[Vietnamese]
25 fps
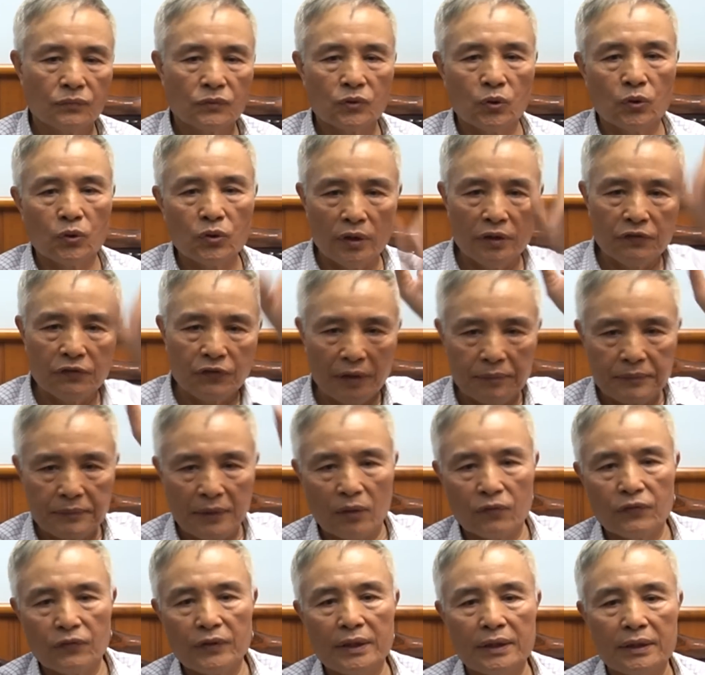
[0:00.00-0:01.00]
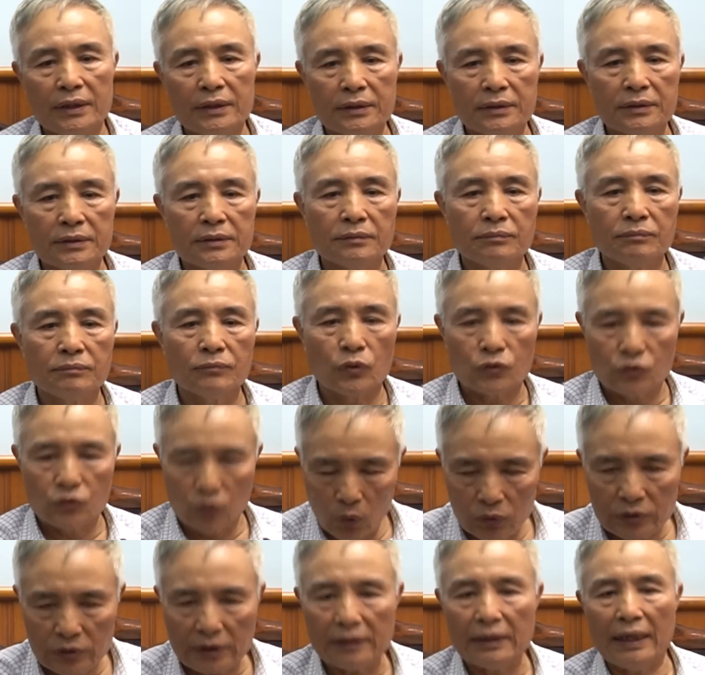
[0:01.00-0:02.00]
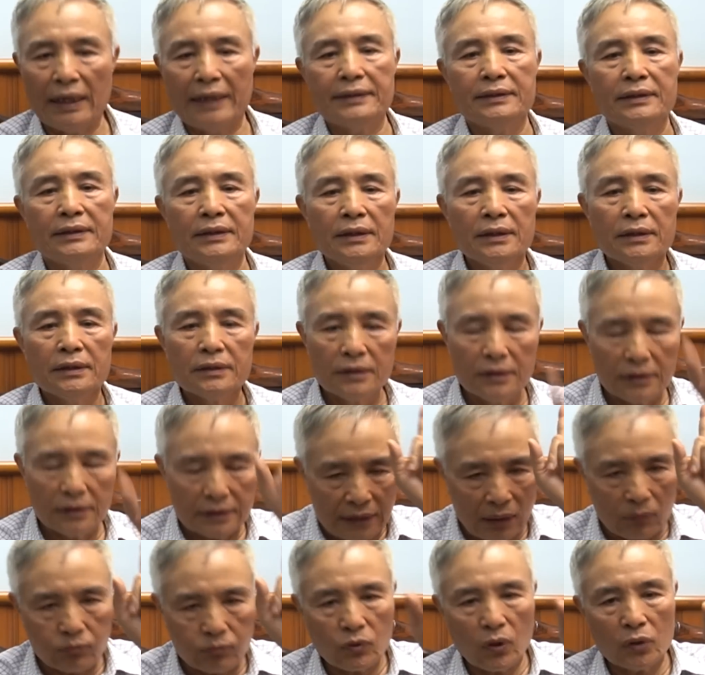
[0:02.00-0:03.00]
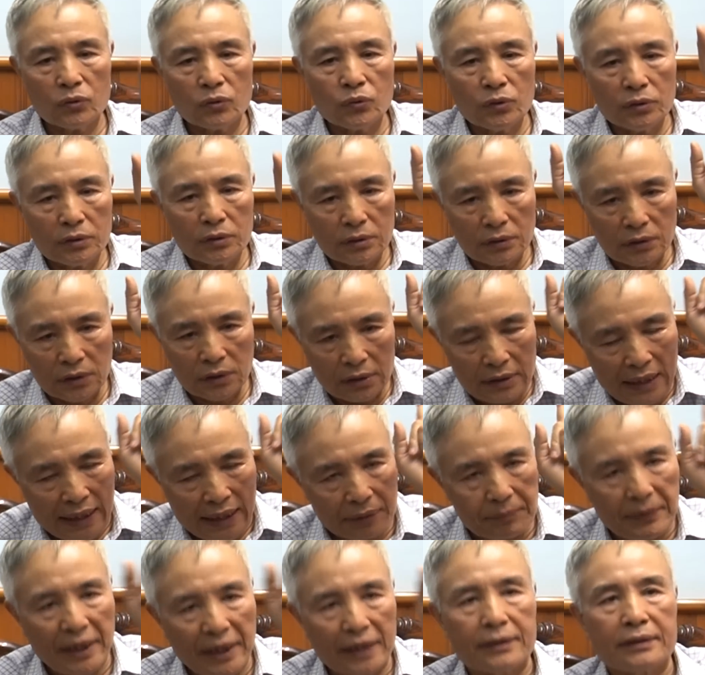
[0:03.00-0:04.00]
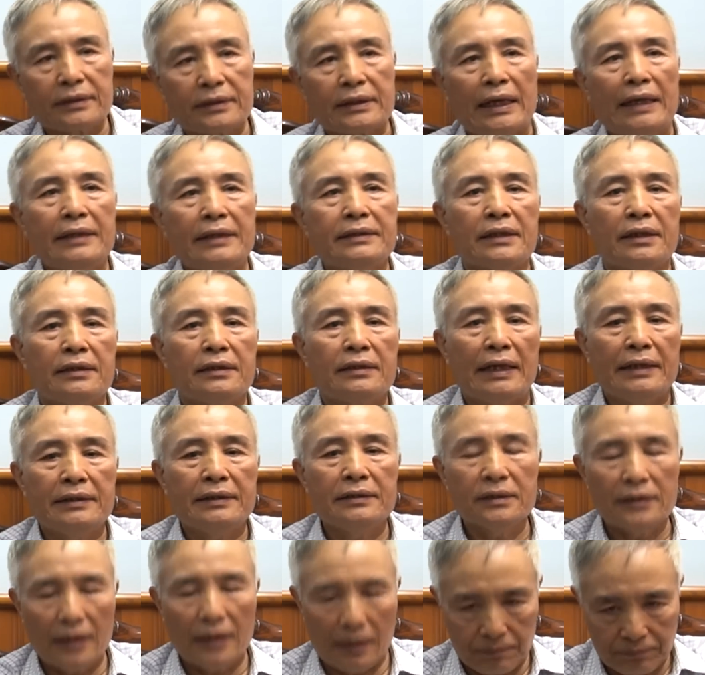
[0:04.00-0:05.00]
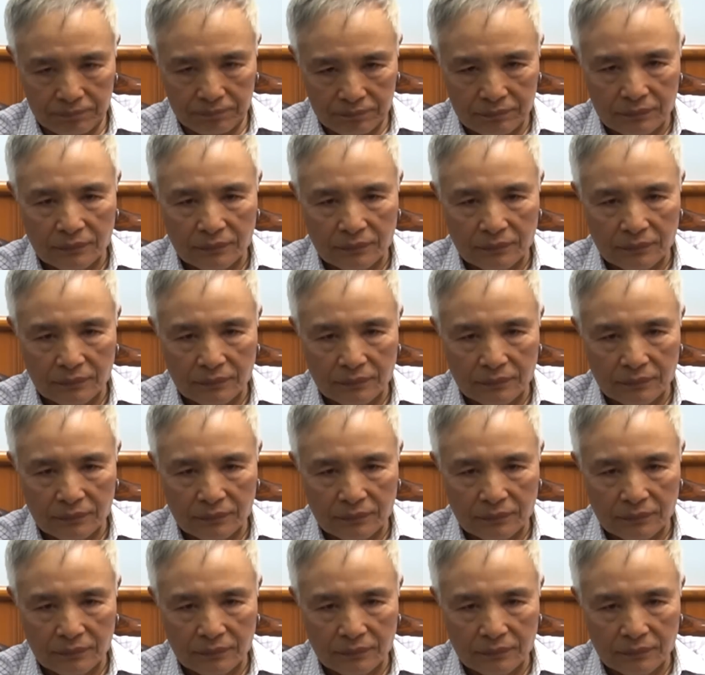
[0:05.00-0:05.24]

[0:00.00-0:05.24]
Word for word: tôi có lên phát biểu về một số trận đánh, như trong đó tôi nhớ đặc biệt cái trận đánh Đức Lập.